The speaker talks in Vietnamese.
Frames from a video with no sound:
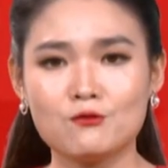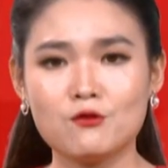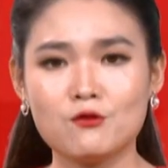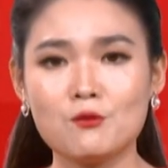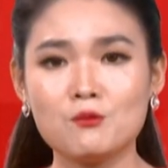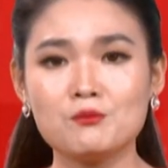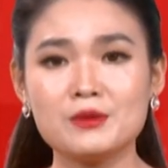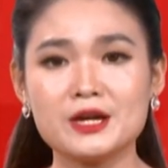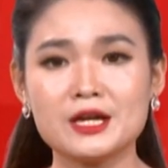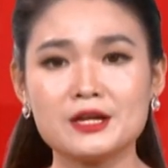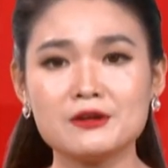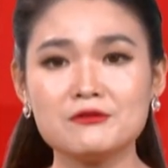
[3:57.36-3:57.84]

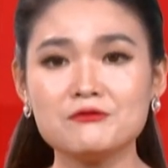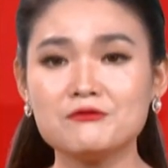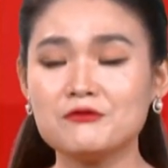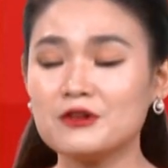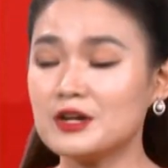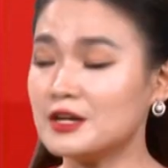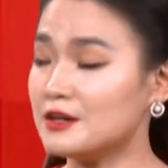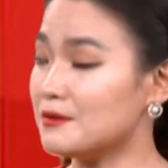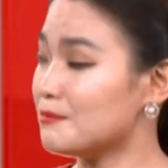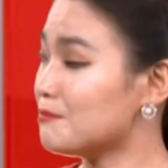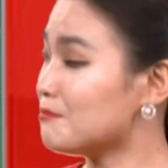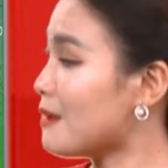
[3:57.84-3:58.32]
Vùng biển
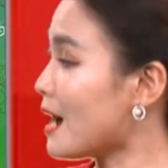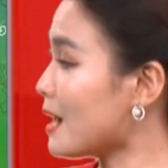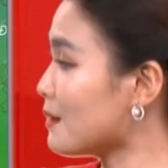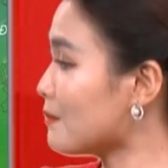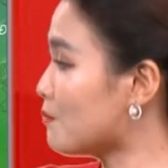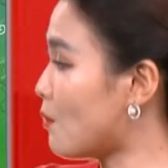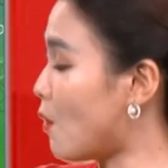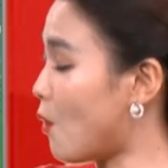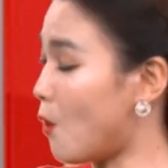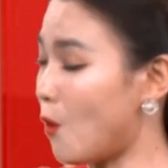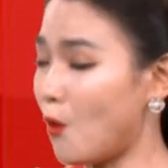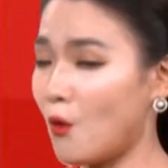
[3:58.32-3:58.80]
Vịnh
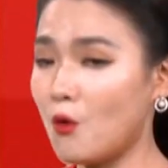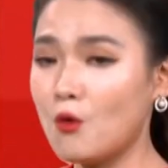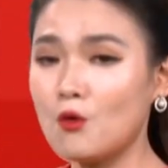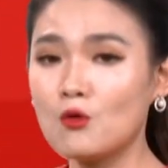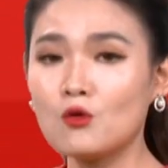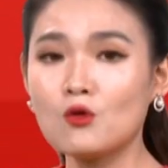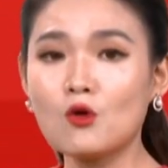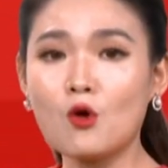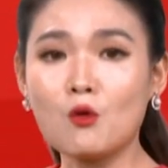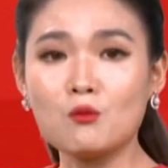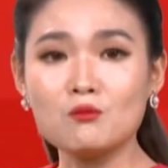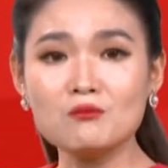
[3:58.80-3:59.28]
Bắc Bộ
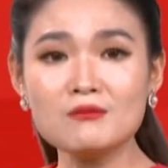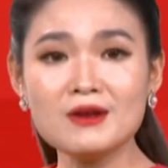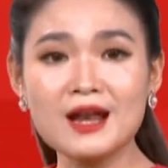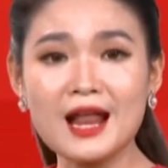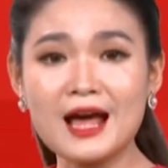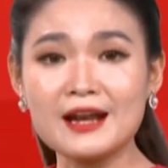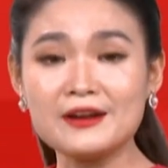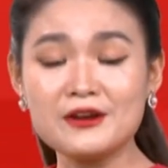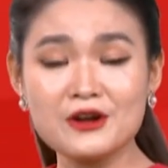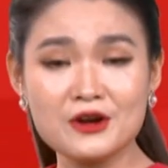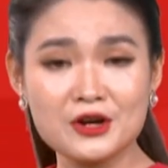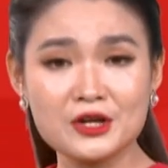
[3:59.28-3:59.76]
cũng
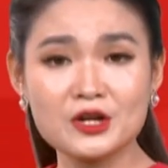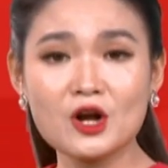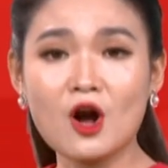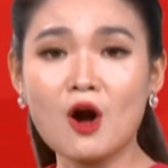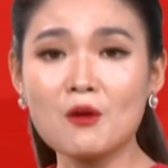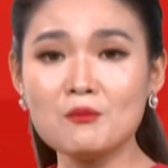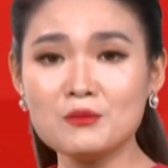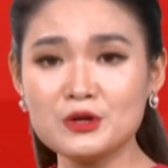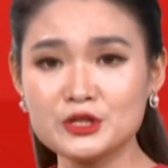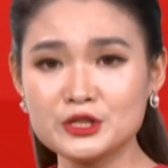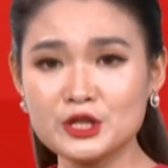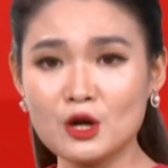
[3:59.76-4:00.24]
là nơi
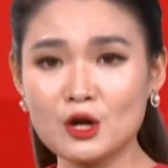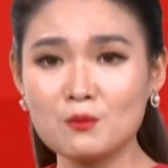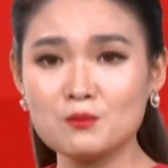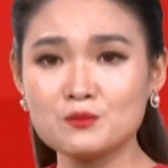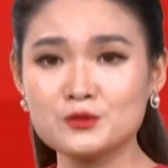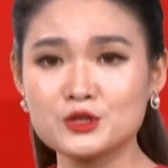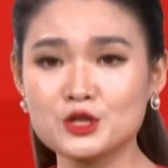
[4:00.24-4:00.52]
có mưa dông